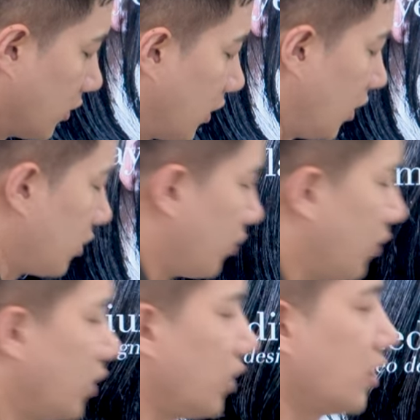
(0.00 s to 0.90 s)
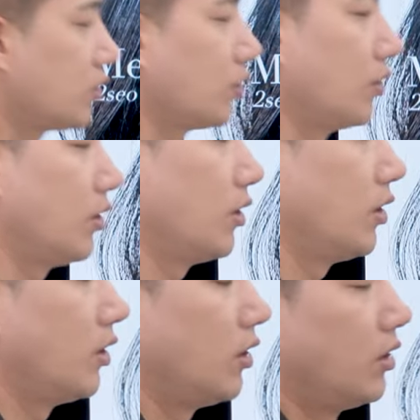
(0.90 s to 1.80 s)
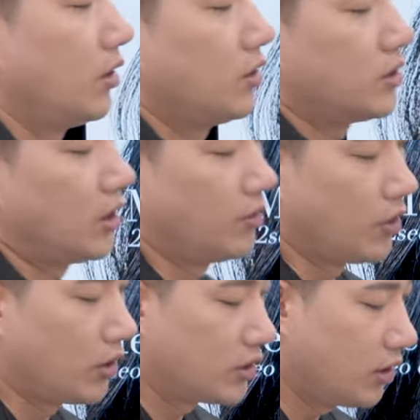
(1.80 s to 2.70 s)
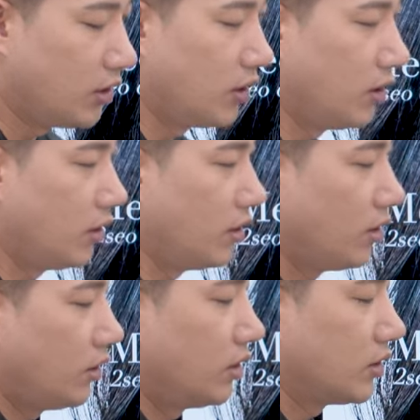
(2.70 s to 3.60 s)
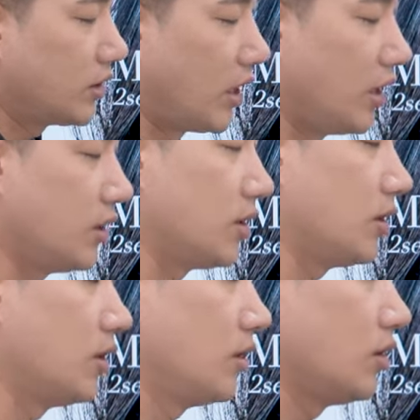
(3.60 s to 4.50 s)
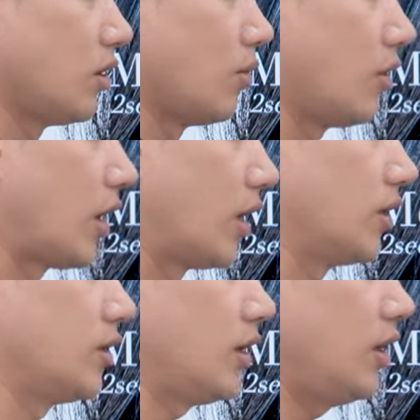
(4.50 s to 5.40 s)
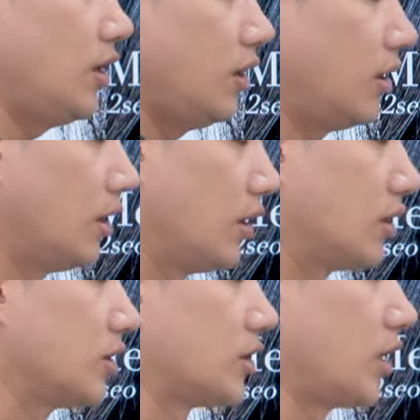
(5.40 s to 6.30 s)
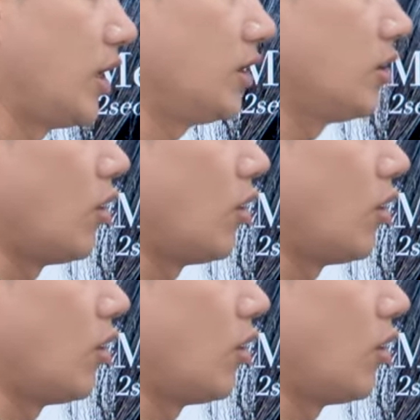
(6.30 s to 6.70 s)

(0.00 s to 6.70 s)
잘라서 블렌딩 해줘. 자, 그럼 여기서 사이드 넘어가는데 자 사이드